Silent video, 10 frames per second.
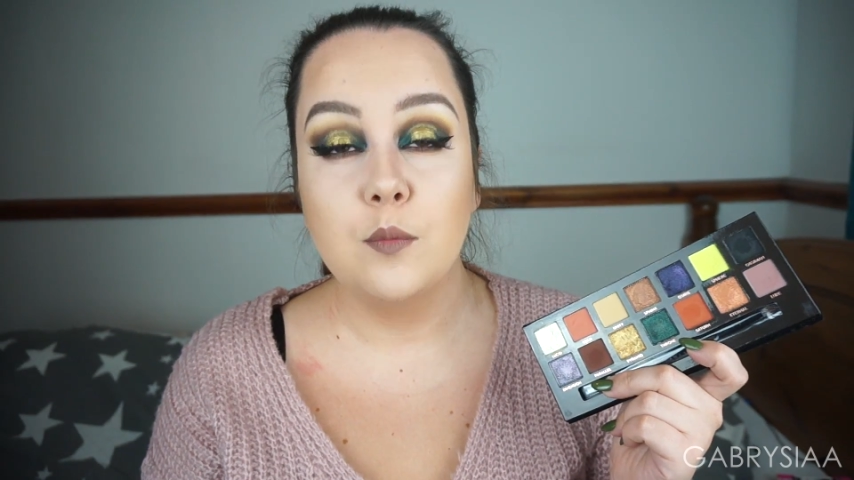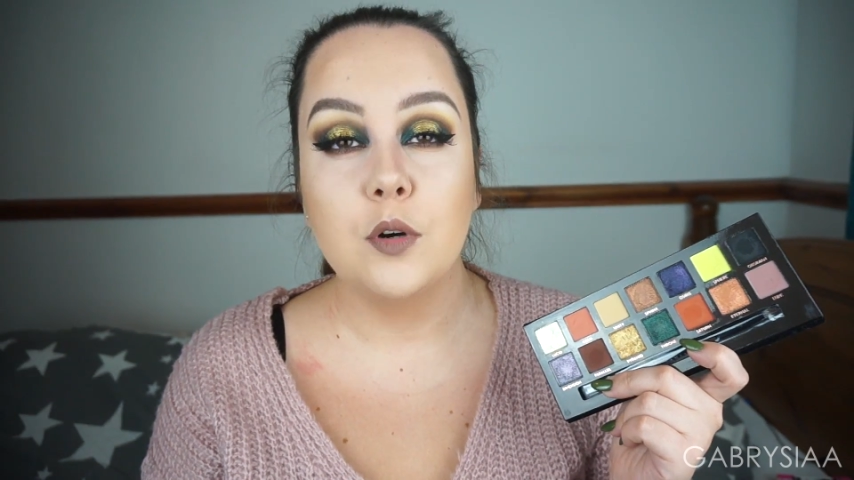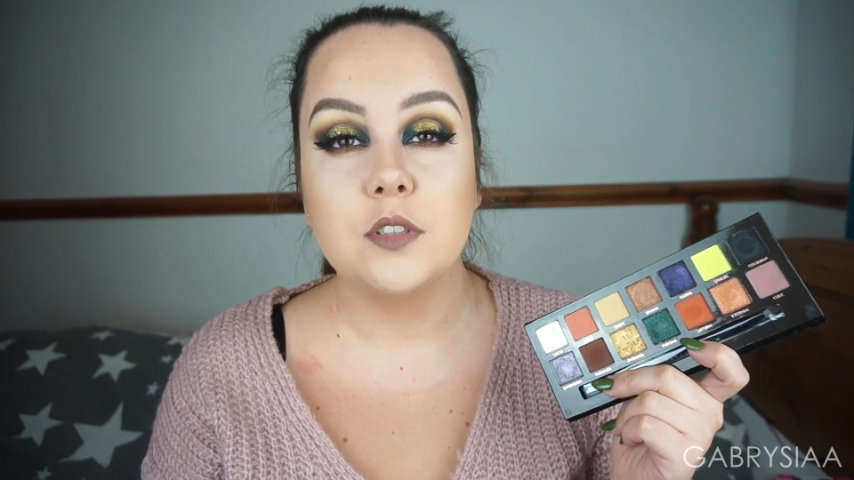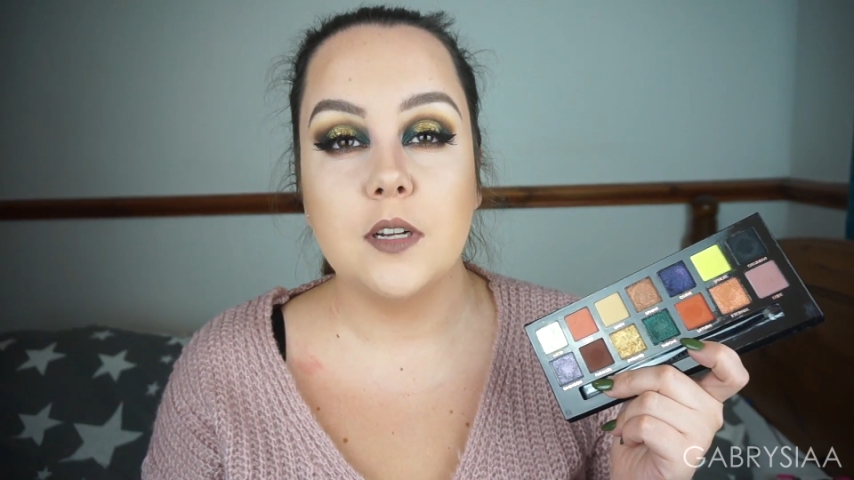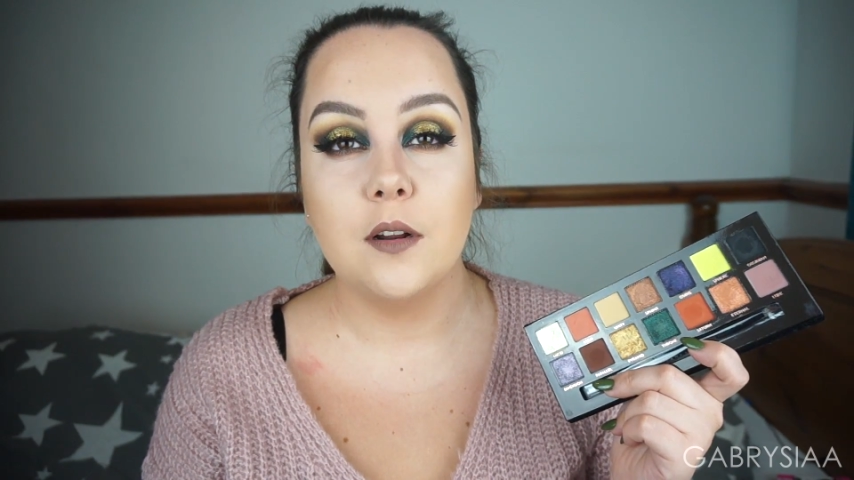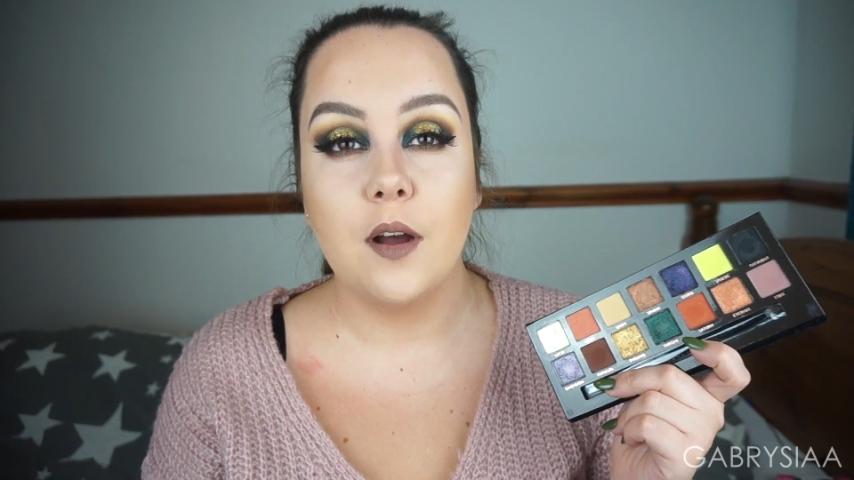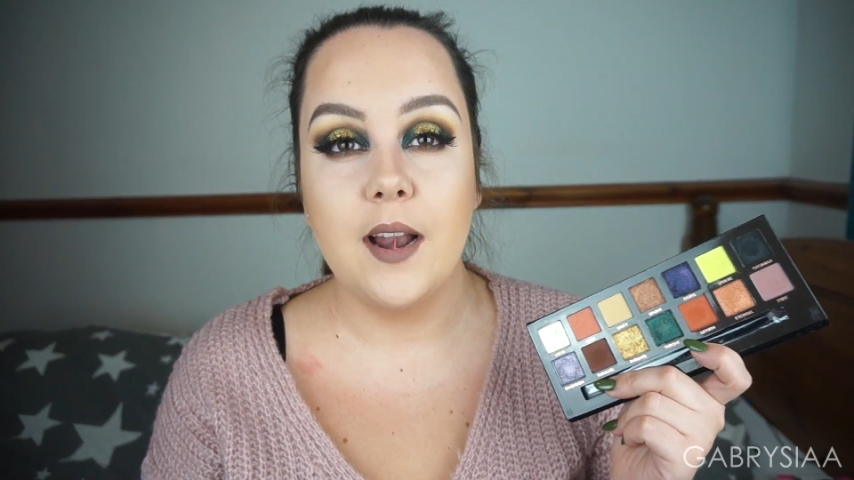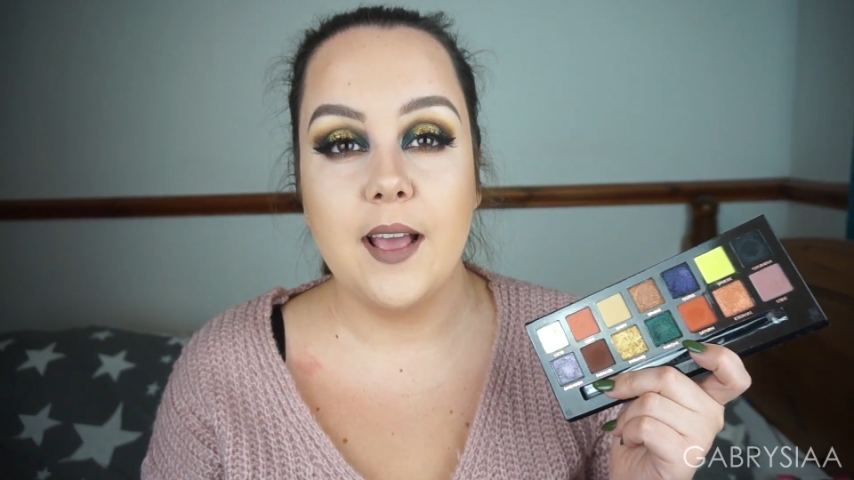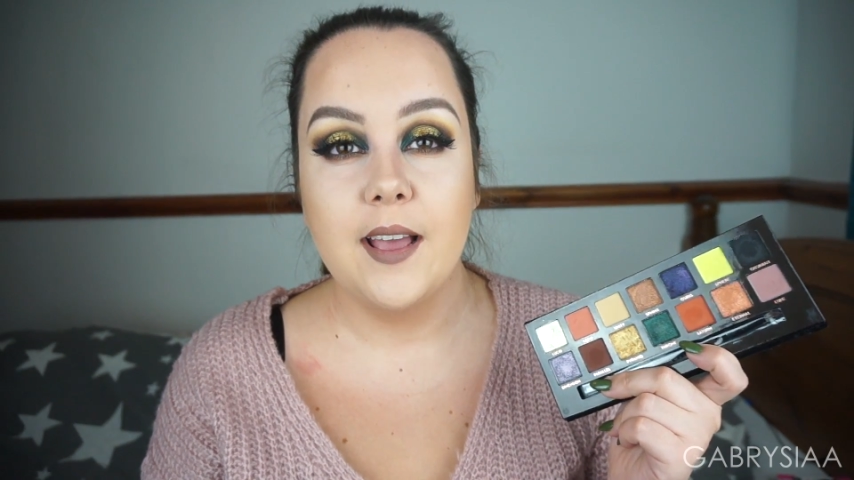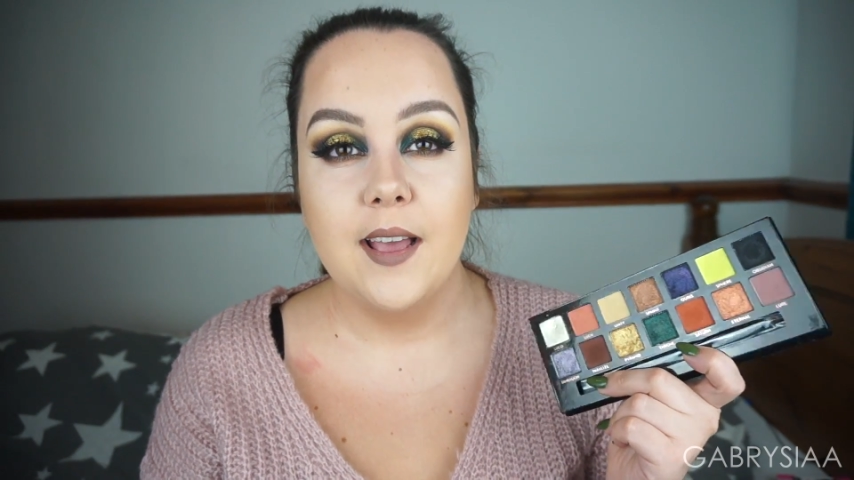Można, no
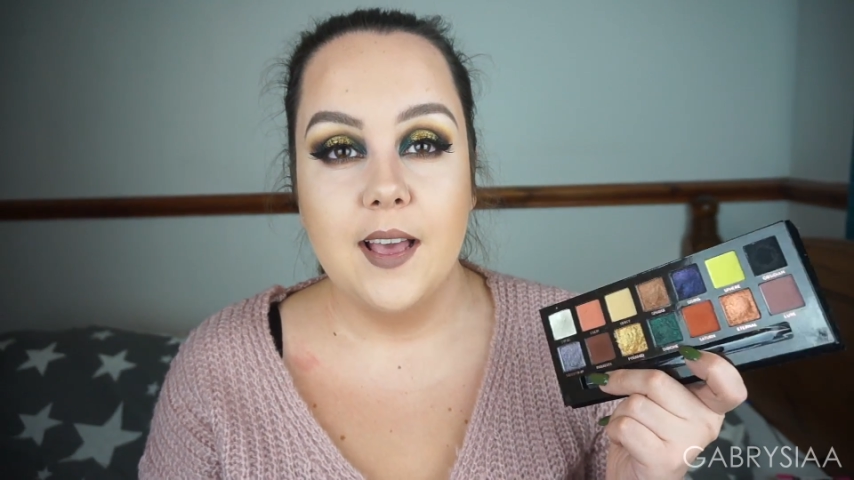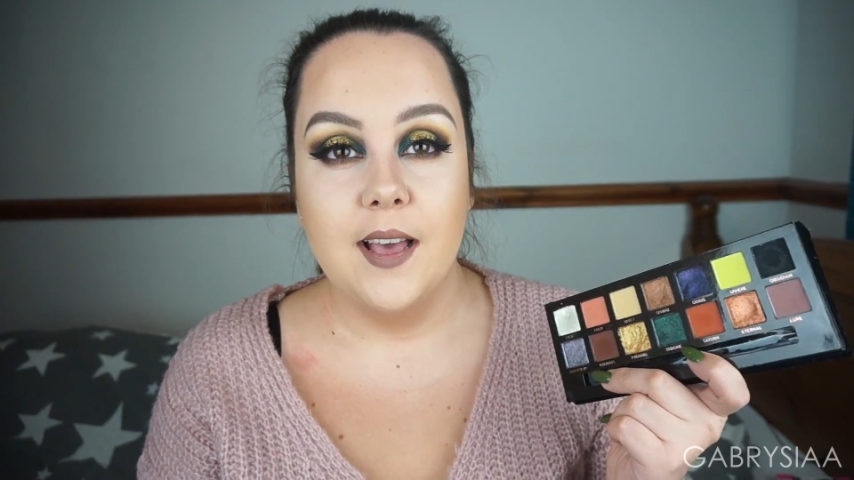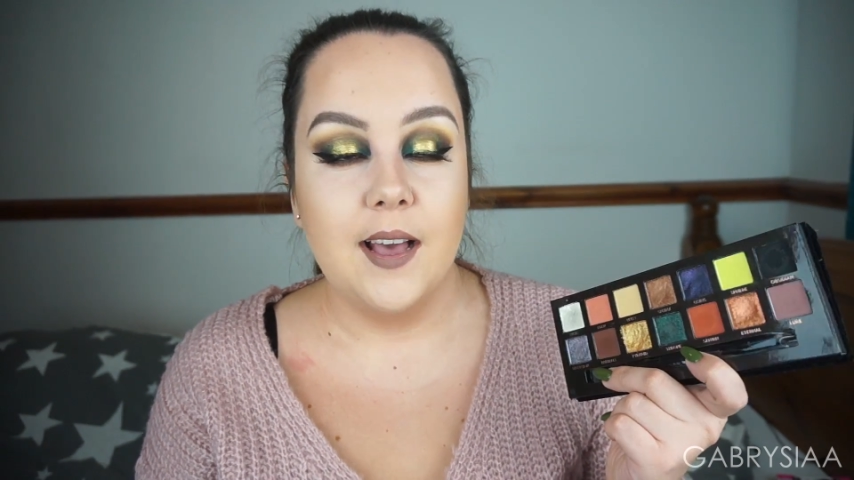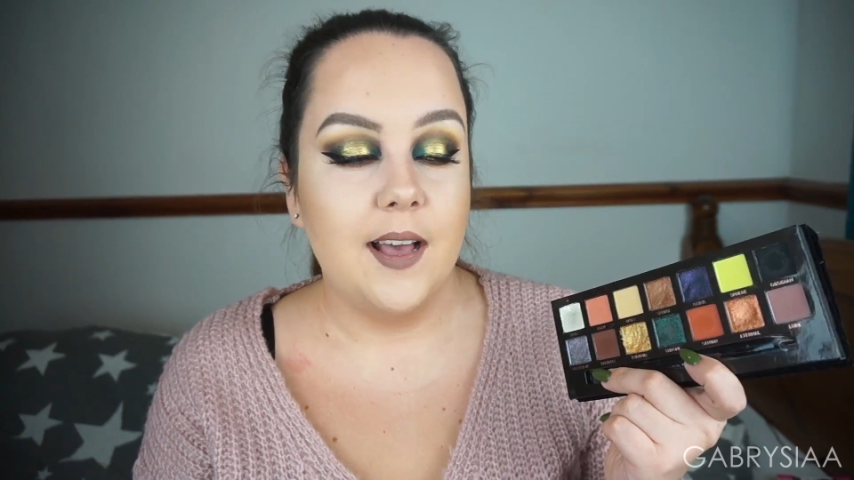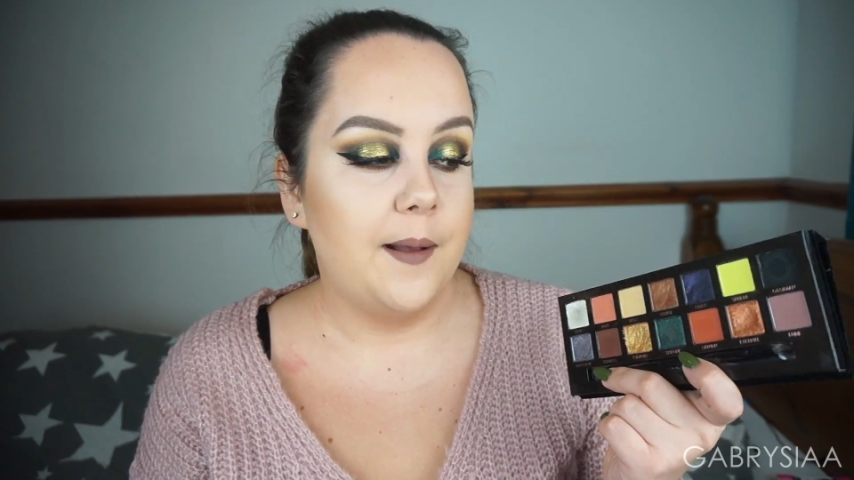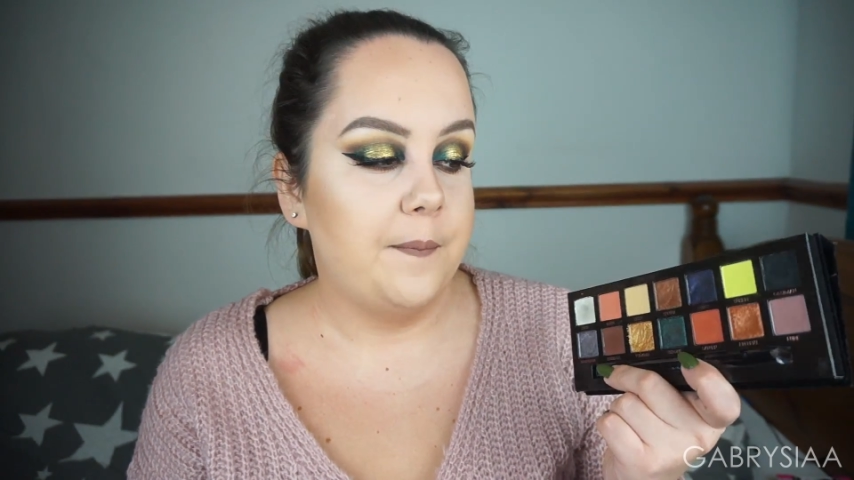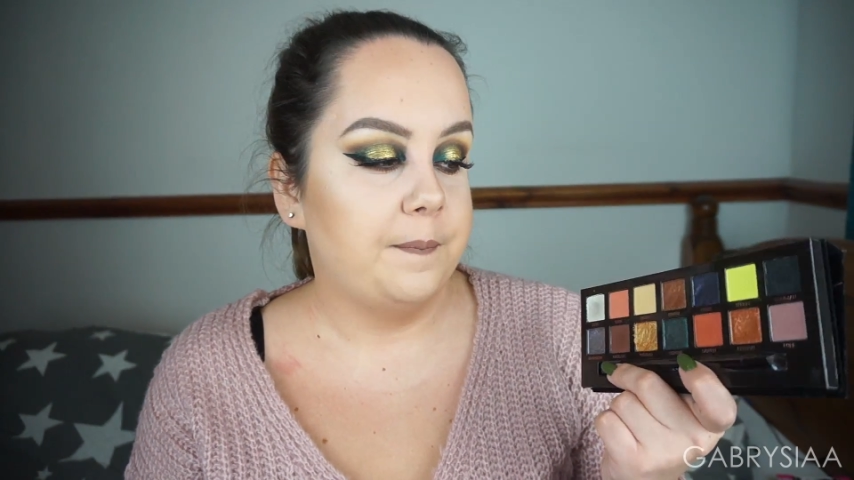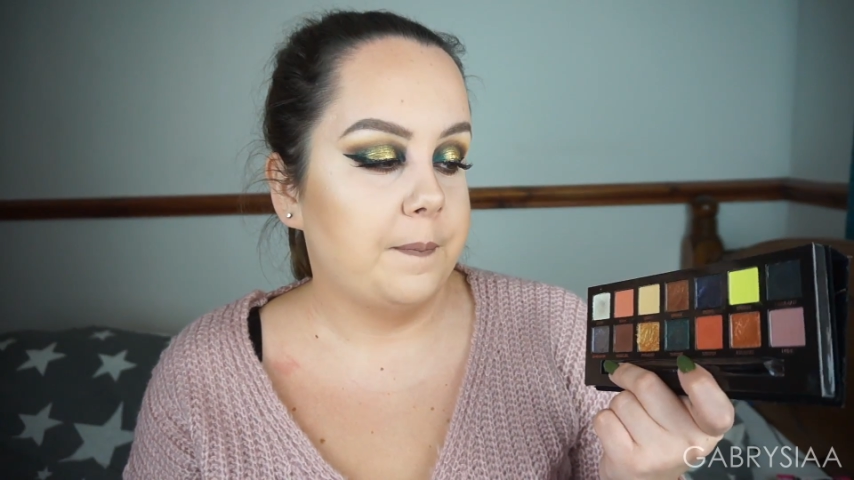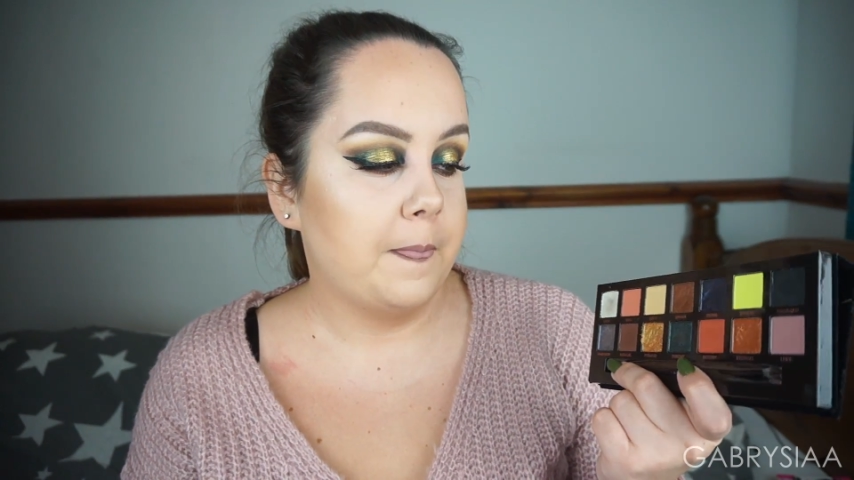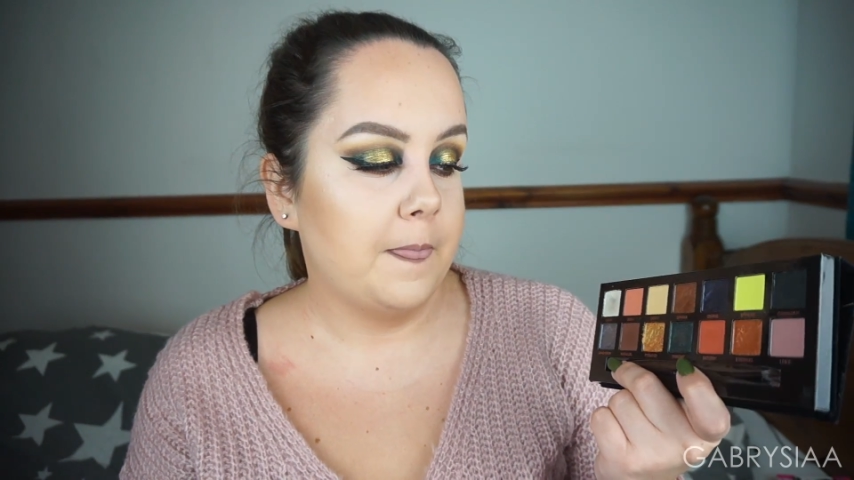ale um,